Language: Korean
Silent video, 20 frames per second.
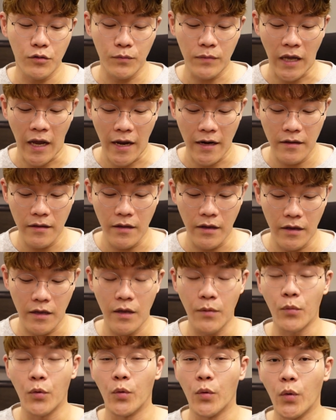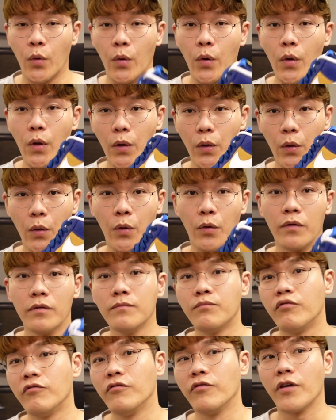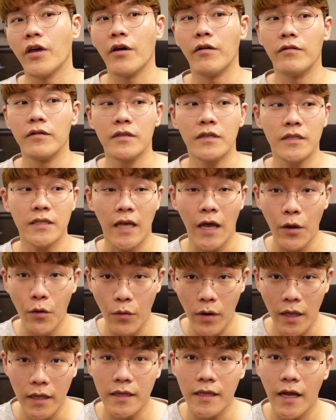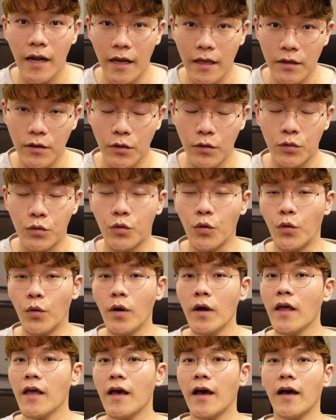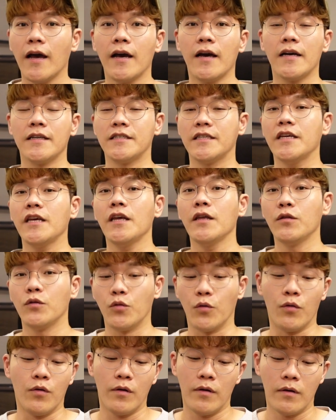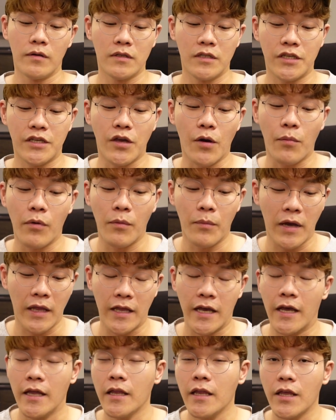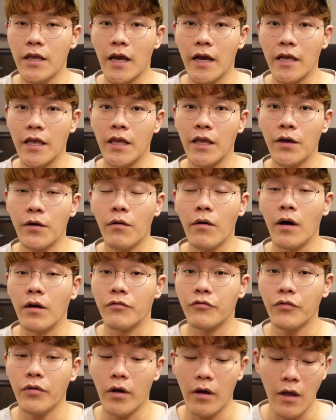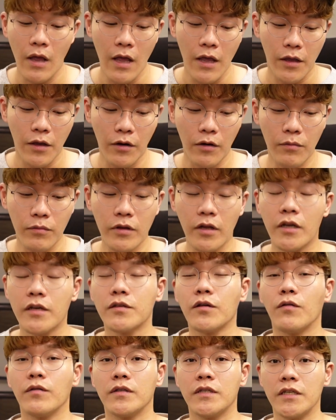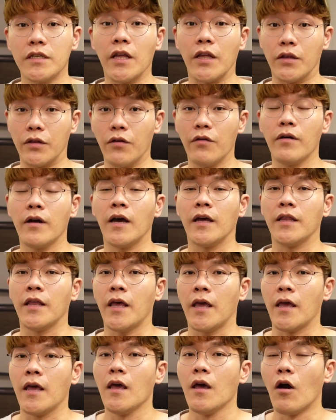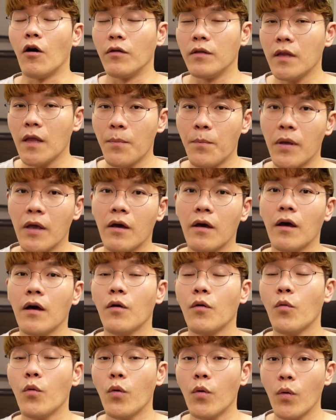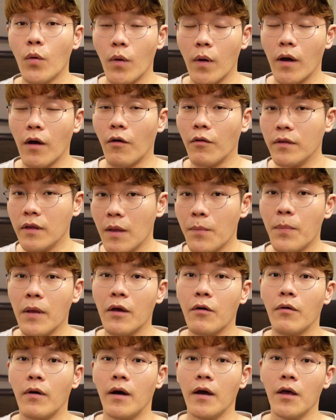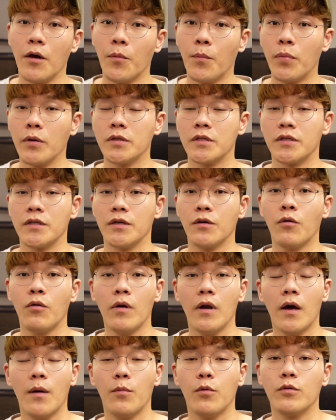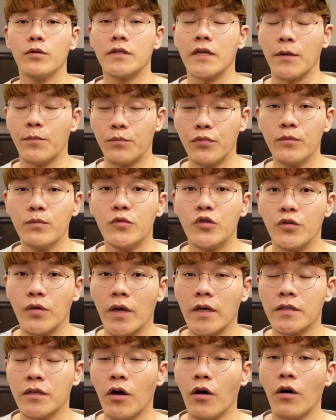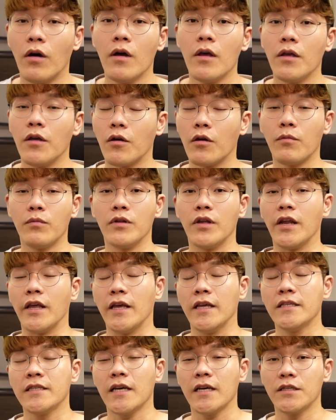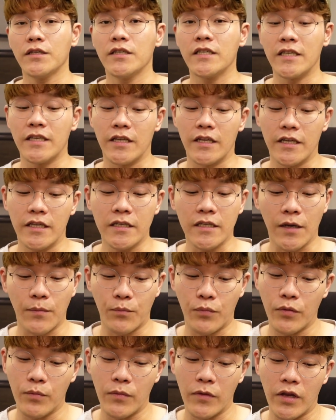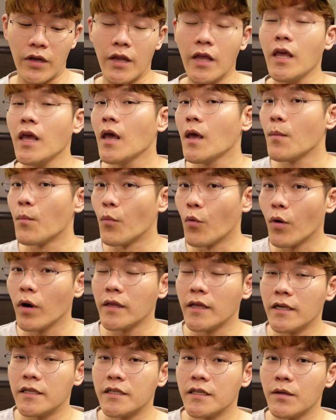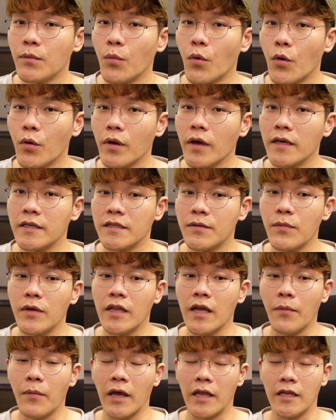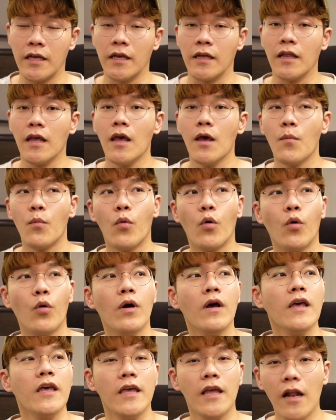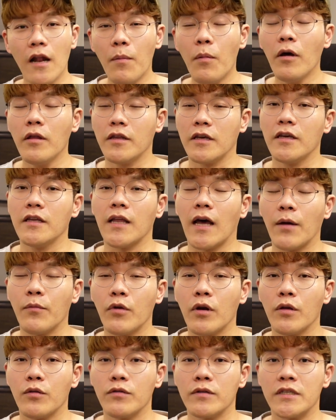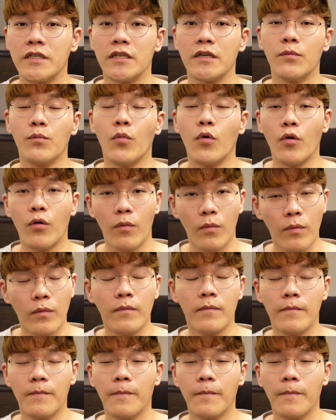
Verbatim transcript: 좀 다른 느낌으로 이런 블루 계열을 걸 사용했다라는 것도 한 가지 또 지켜볼 만한 이야기인 것 같고요 여러분들께서 어찌 됐던 간에 언디픽하고 언디픽과 에어포스 콜라보 제품 중에서 여러분들이 찾으시는 제품들이 뭐가 될지는 모르겠습니다만은 뭐 1번은 아무래도 지금 뭐